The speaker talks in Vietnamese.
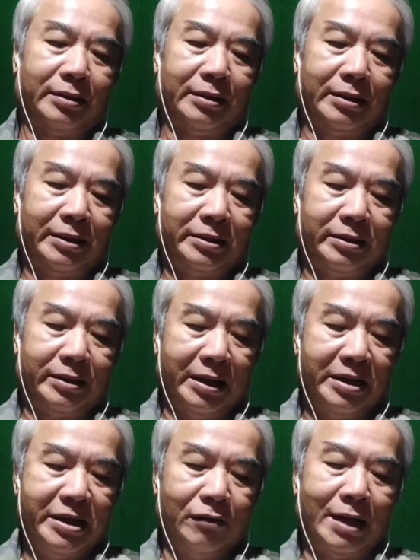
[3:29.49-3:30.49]
ờ,
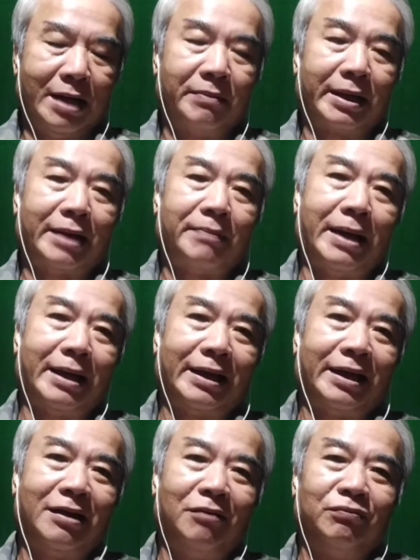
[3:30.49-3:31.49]
trị nhiều lần mà các bạn
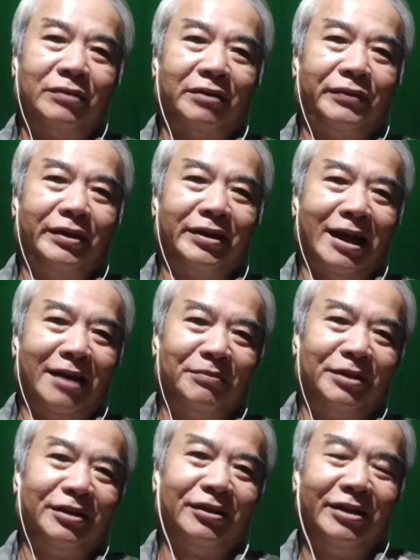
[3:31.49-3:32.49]
thấy không ờ, phiên giảng
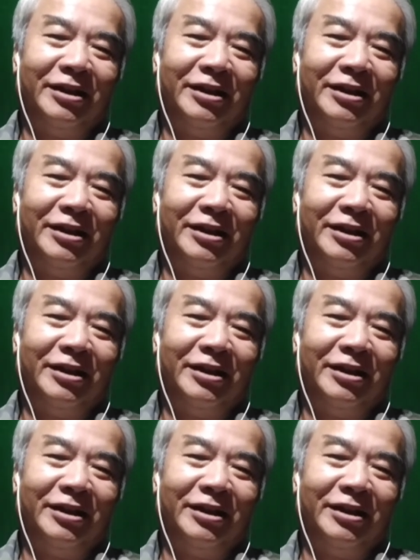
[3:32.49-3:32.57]
thì